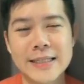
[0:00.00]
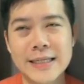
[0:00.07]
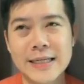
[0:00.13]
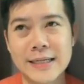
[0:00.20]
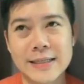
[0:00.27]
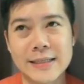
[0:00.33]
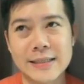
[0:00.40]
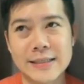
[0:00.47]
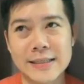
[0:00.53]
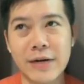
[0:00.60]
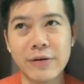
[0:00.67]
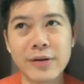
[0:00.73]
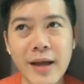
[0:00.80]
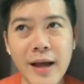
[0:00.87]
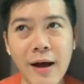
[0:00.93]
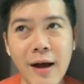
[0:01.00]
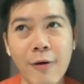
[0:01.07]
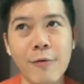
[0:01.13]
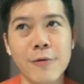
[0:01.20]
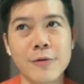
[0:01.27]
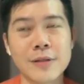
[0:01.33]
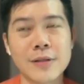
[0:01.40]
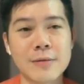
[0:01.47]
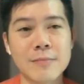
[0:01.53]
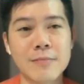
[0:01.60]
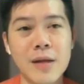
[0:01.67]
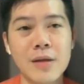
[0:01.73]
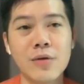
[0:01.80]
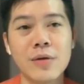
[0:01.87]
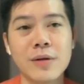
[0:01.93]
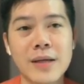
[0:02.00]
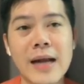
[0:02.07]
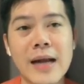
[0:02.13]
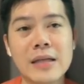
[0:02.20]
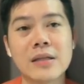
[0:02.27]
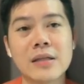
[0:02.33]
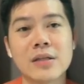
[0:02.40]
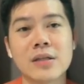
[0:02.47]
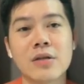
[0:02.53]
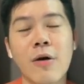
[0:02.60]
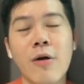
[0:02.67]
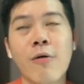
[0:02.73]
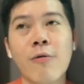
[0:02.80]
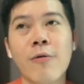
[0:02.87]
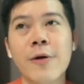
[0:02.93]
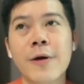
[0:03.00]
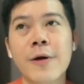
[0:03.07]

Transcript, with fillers: 呃交易好，或者是面对压力的时候。